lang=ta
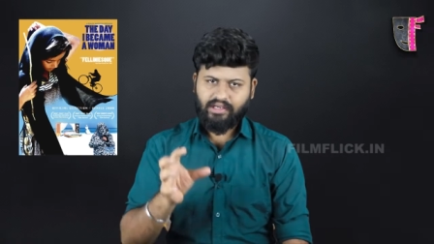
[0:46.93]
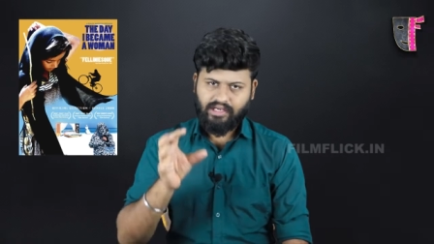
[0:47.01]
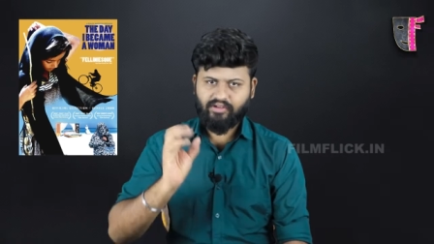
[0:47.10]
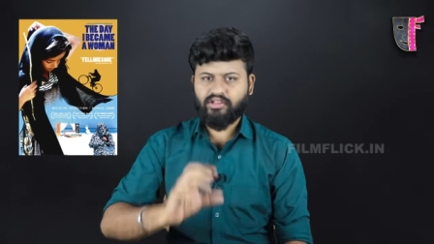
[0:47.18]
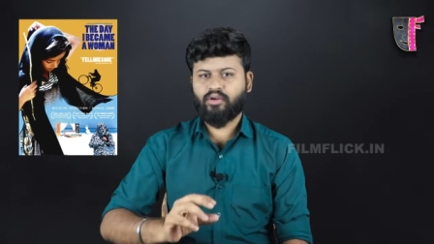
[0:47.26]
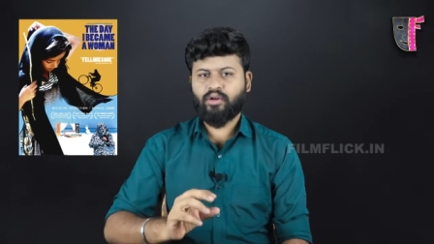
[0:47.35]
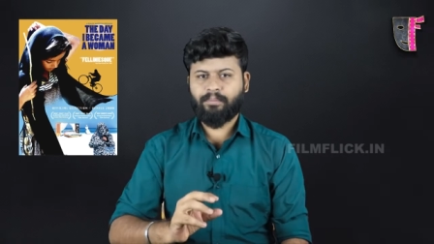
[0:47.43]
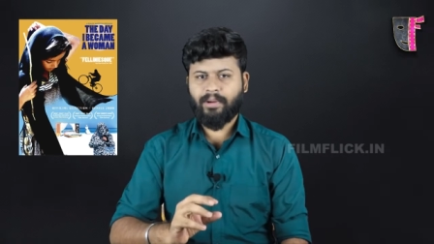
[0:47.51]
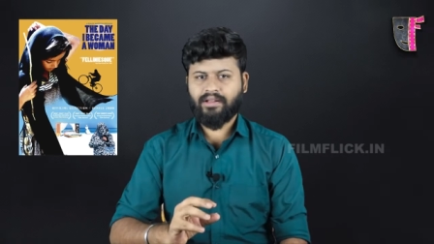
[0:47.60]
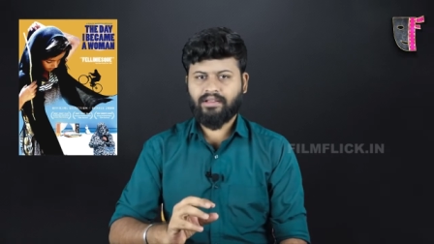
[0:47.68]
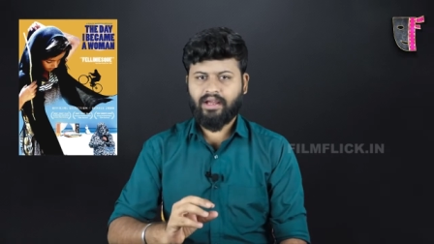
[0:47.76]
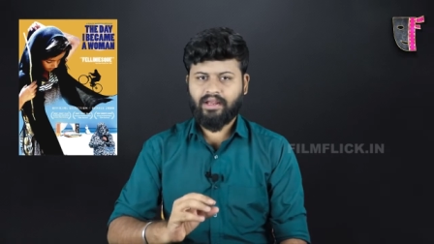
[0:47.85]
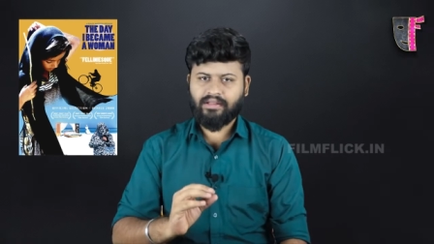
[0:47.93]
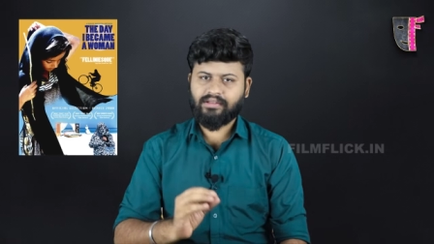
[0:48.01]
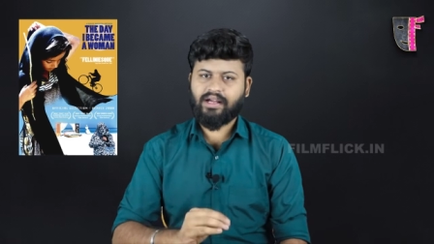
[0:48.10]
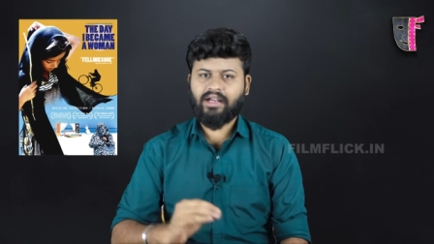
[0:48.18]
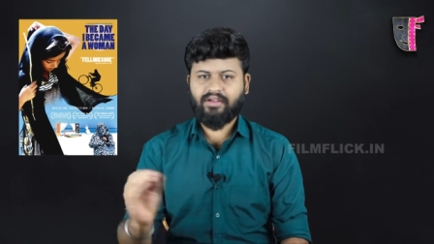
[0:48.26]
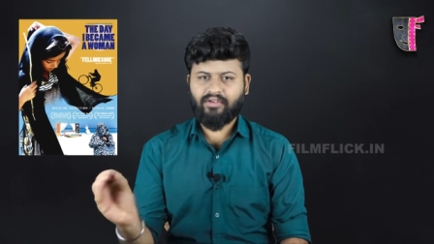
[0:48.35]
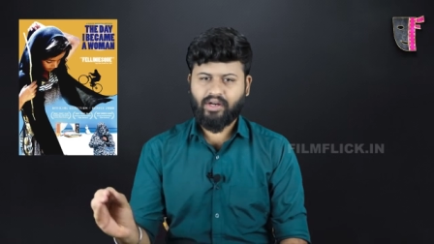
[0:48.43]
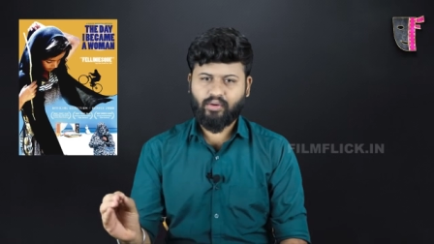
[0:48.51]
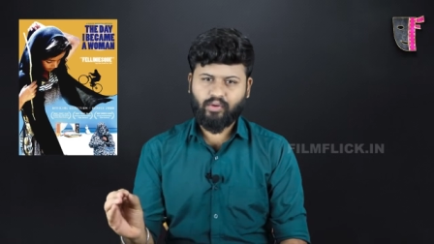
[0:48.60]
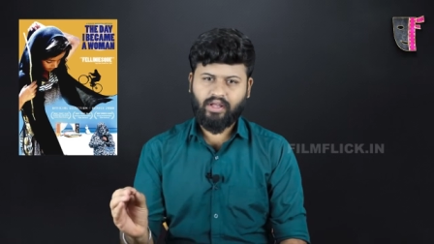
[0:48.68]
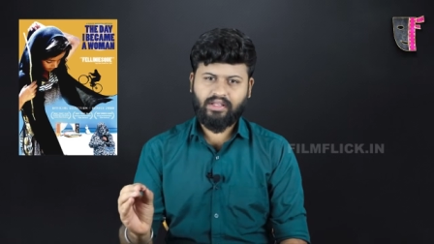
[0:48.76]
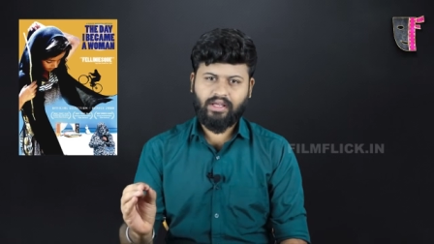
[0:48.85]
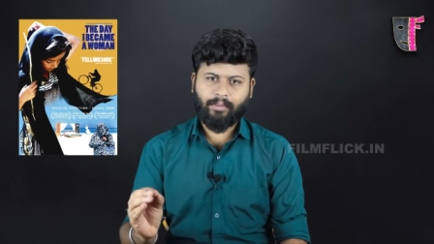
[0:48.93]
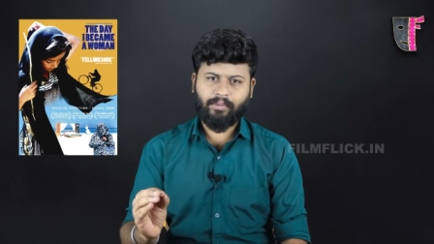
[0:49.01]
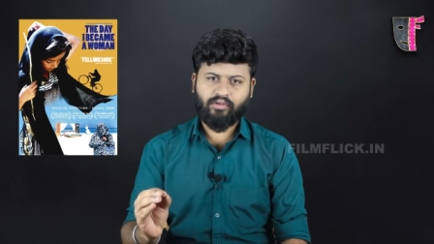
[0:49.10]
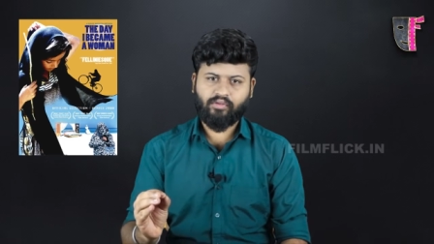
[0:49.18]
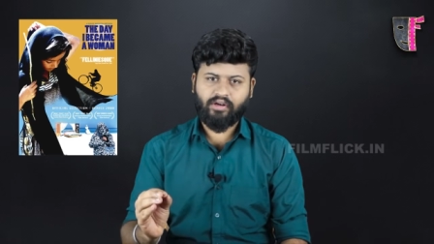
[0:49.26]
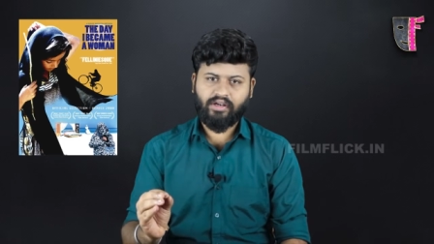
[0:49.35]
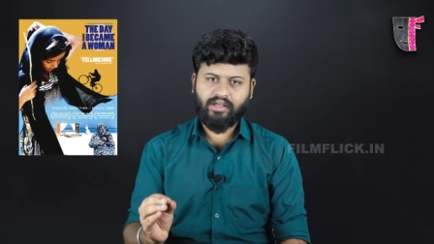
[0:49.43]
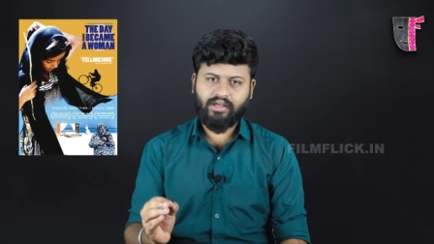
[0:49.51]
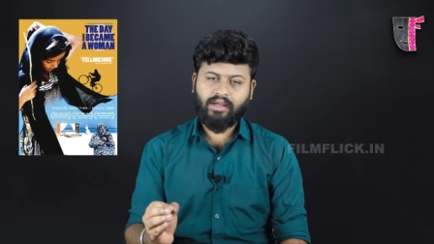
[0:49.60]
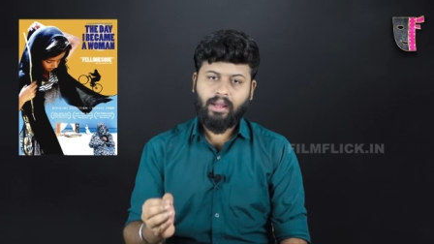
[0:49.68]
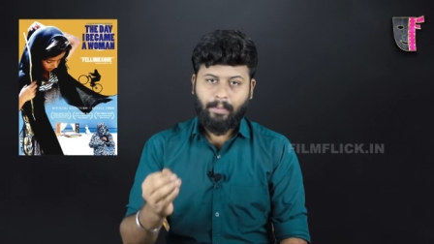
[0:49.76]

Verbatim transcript: நீ வந்து ஒரு பெண் தான் இது தாண்டி வரக்கூடாது அப்படின்னு சொல்லிட்டு